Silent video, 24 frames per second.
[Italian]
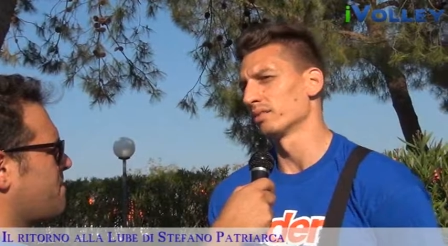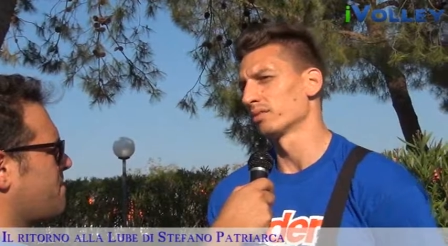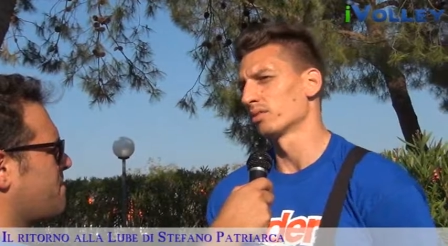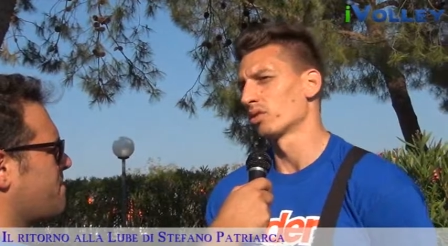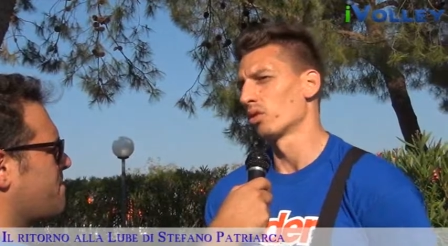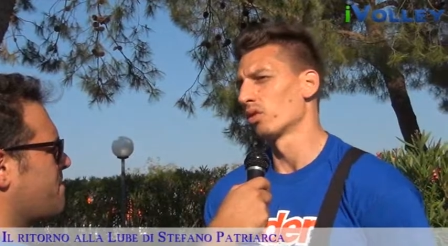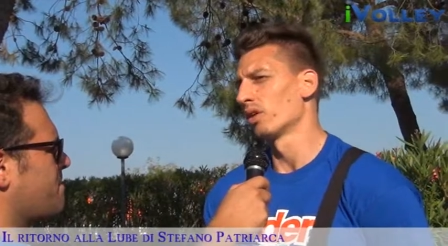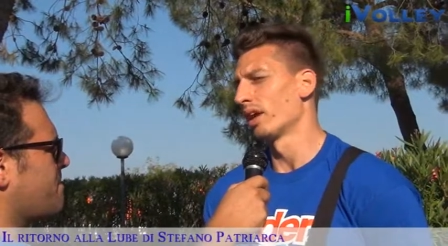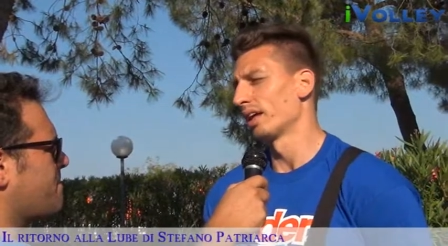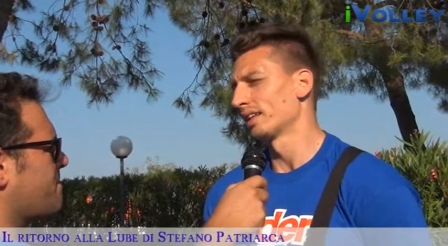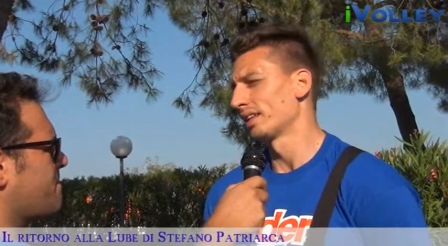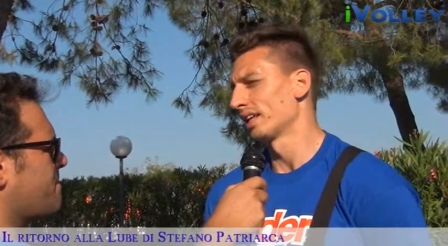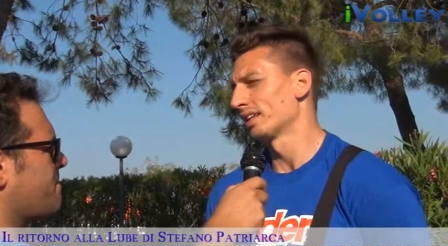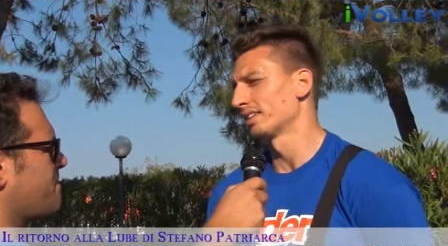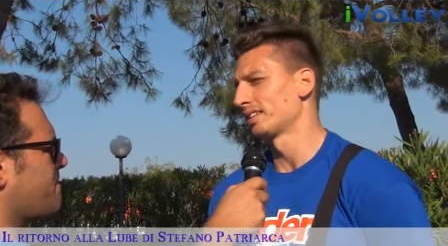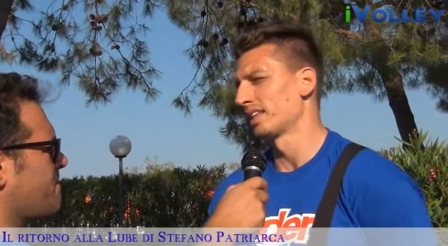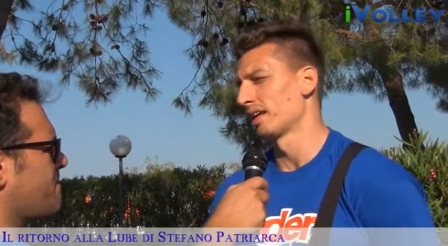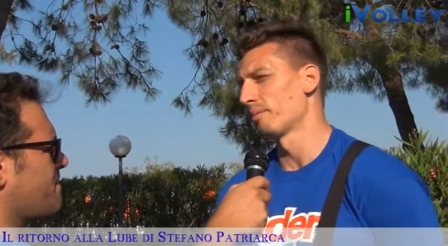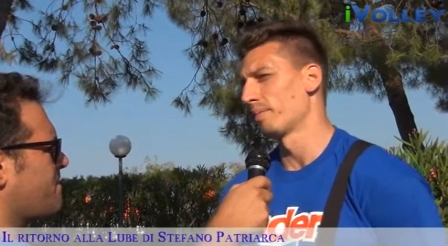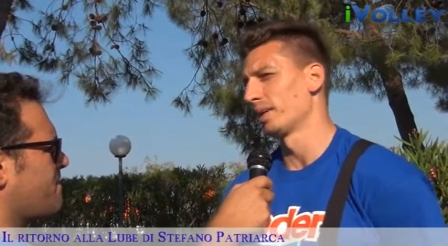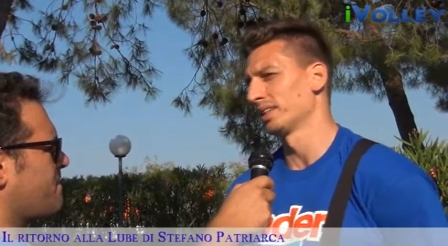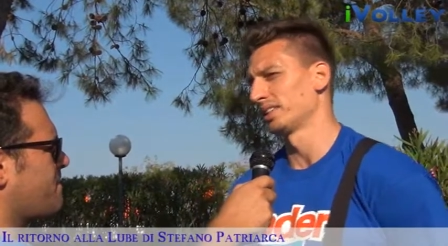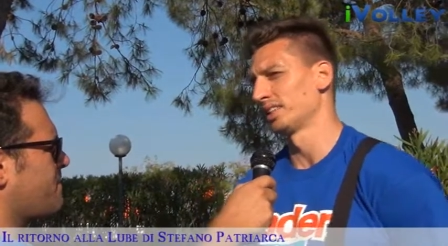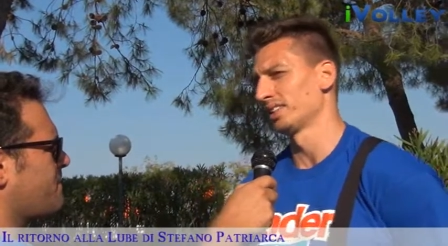la, con la,
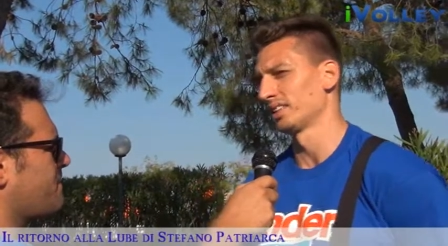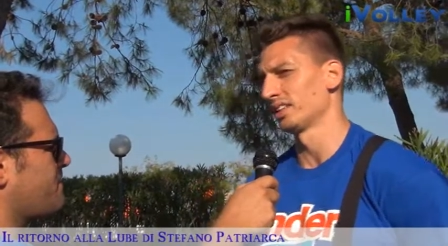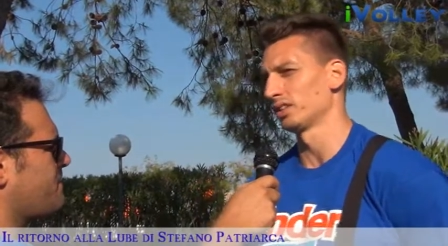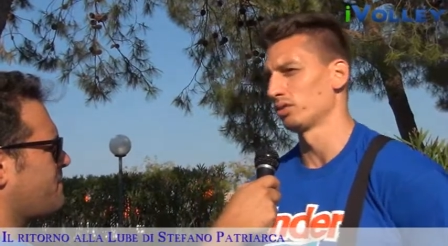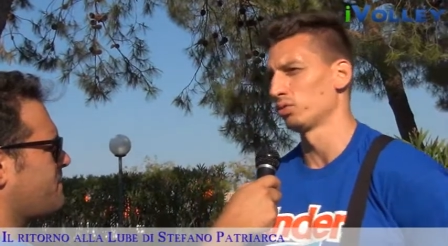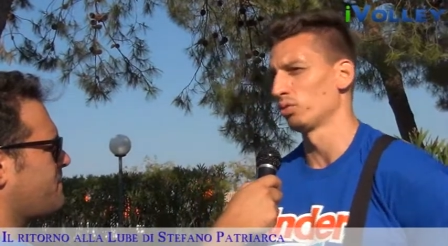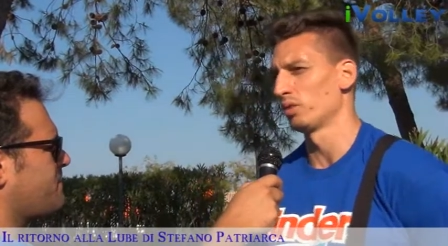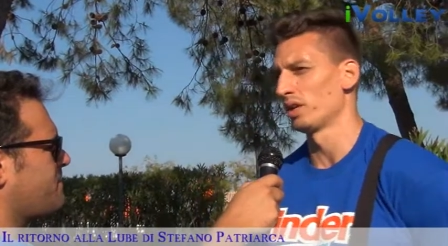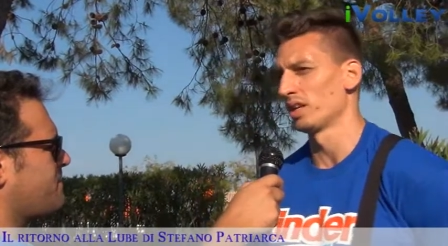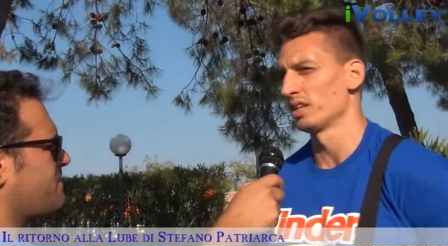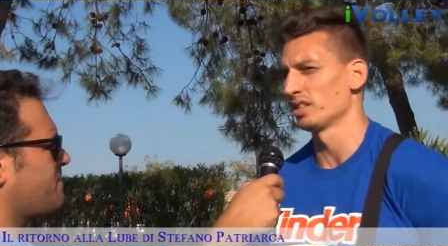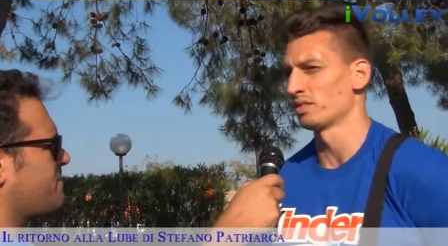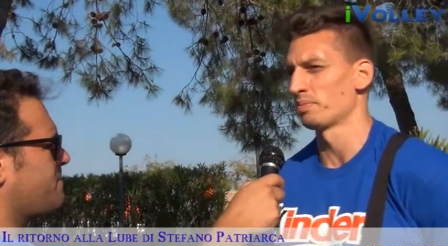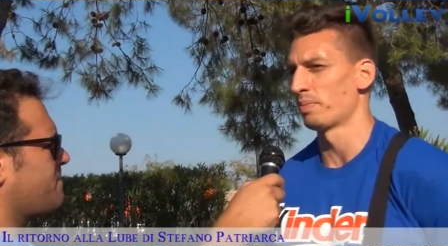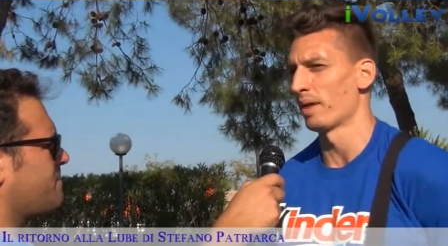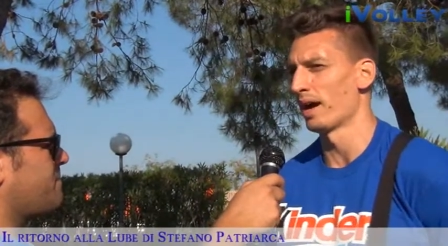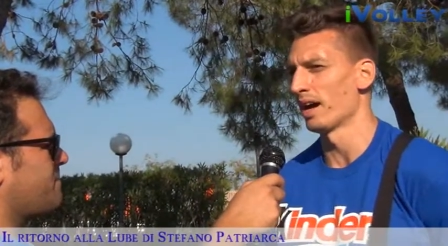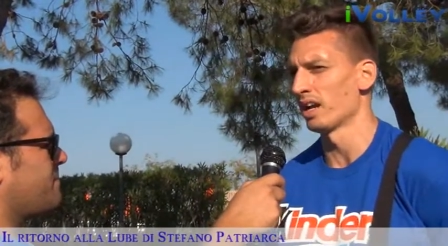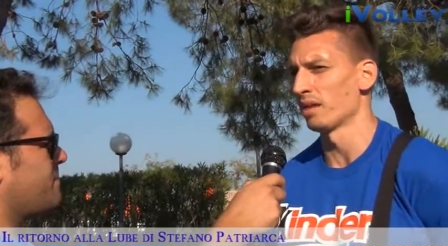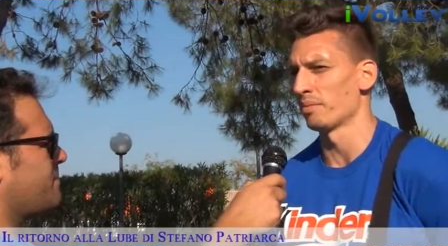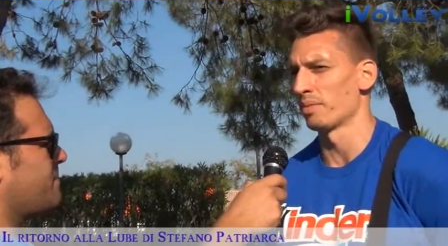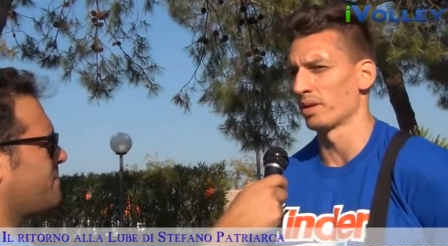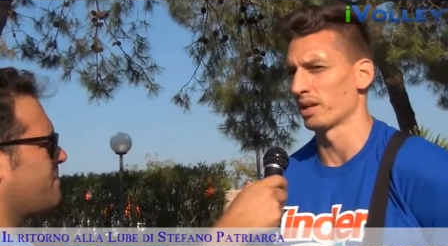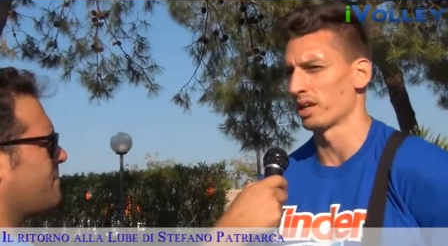testa abbastanza sulle
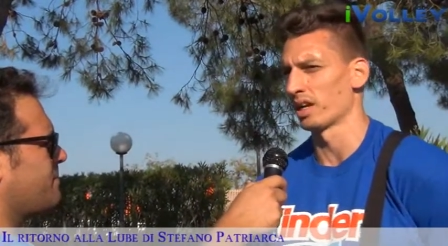spalle